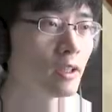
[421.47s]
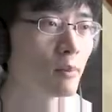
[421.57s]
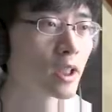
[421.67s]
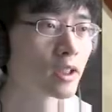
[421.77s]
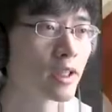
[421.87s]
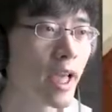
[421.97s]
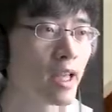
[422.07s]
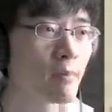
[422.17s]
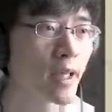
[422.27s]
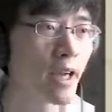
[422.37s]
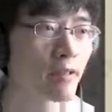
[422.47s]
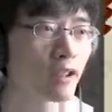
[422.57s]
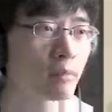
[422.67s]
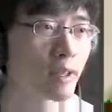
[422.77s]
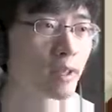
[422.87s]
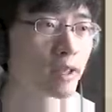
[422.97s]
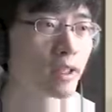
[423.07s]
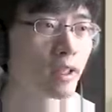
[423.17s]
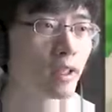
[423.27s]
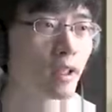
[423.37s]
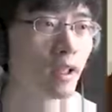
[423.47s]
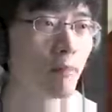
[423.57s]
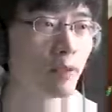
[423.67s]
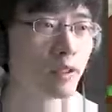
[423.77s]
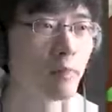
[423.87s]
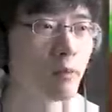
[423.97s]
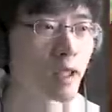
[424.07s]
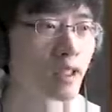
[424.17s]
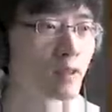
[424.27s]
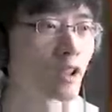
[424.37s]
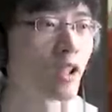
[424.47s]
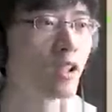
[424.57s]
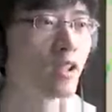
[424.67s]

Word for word: 参もですね、HP 回復します。もう全部回っちゃいましょう。